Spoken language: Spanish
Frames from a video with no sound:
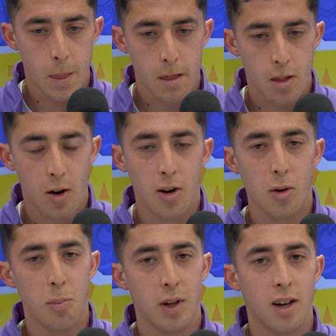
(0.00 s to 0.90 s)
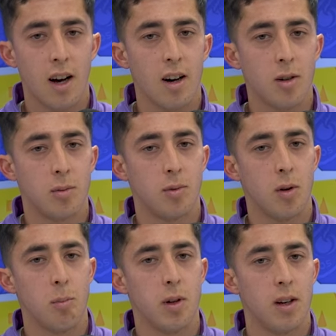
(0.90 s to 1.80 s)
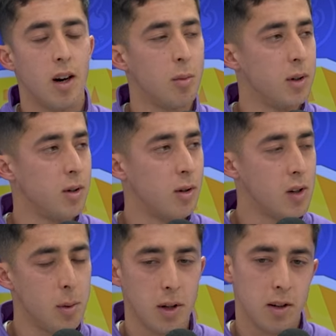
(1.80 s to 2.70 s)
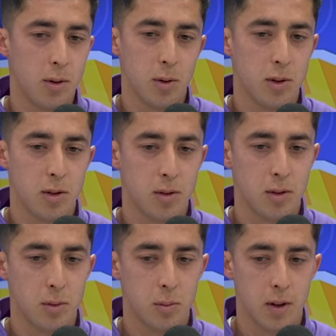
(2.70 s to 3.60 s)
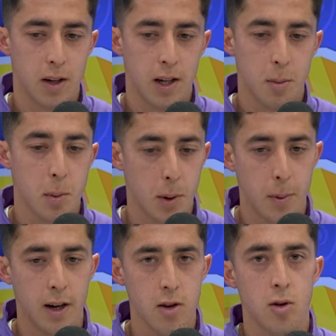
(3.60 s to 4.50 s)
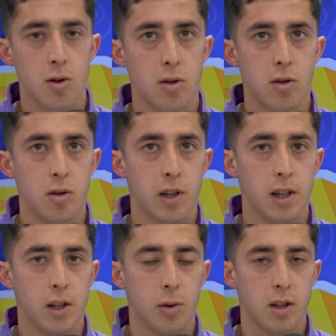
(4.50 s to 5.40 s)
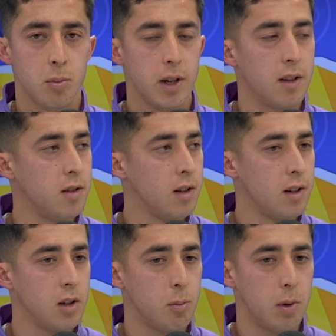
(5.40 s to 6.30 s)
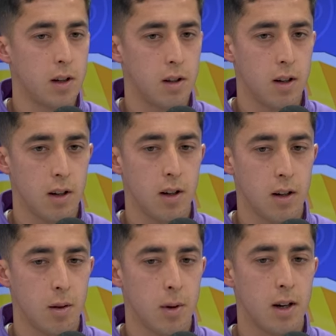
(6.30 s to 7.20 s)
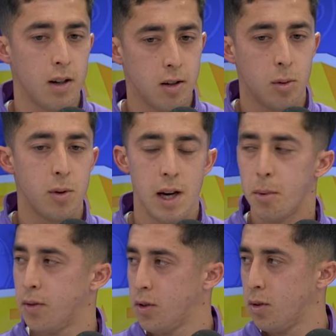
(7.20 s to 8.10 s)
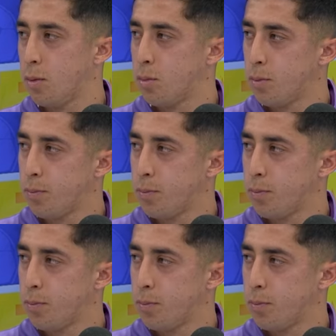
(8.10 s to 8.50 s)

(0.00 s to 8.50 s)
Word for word: No, complicado, complicado, pero obviamente uno, era mi primer año en una experiencia de un plantel más como ya profesional.